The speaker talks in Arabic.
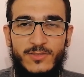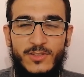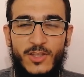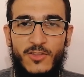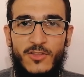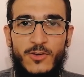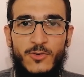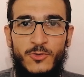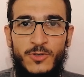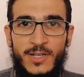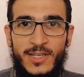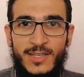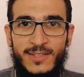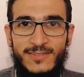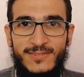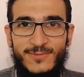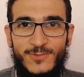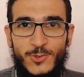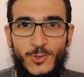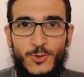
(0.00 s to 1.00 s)
انتظرونا
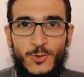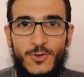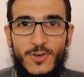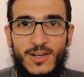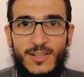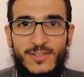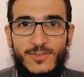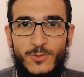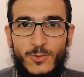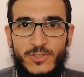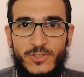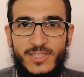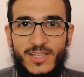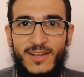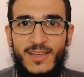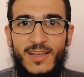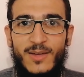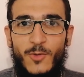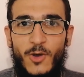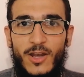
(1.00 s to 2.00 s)
شكرا
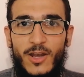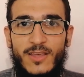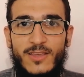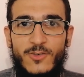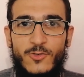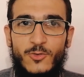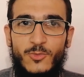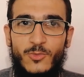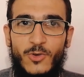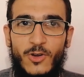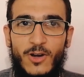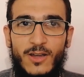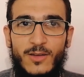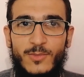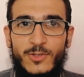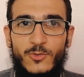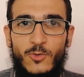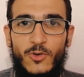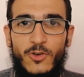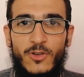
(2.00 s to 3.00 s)
السلام عليكم
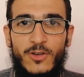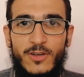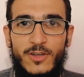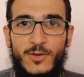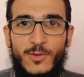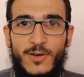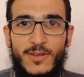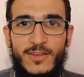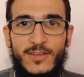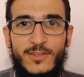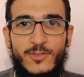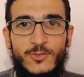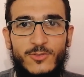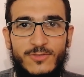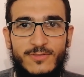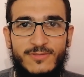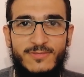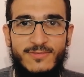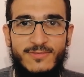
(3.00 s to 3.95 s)
ورحمة الله وبركاته